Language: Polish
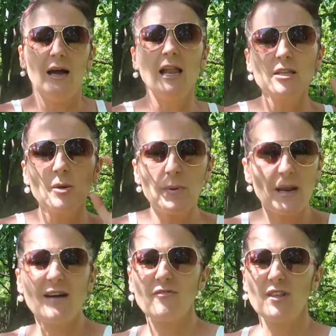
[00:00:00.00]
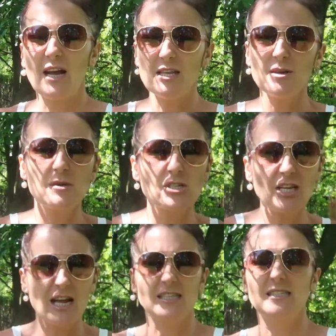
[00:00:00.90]
ale nieprawda i nie masz
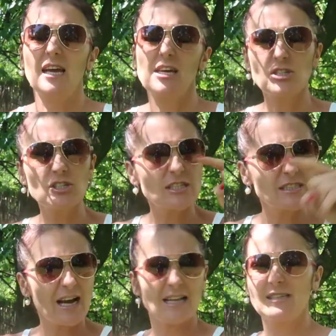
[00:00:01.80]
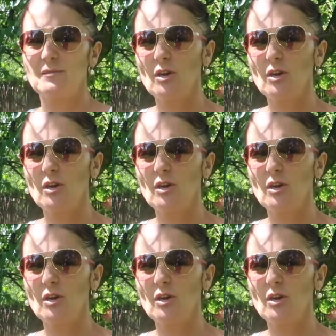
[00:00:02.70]
racji, a ja się nie zgadzam,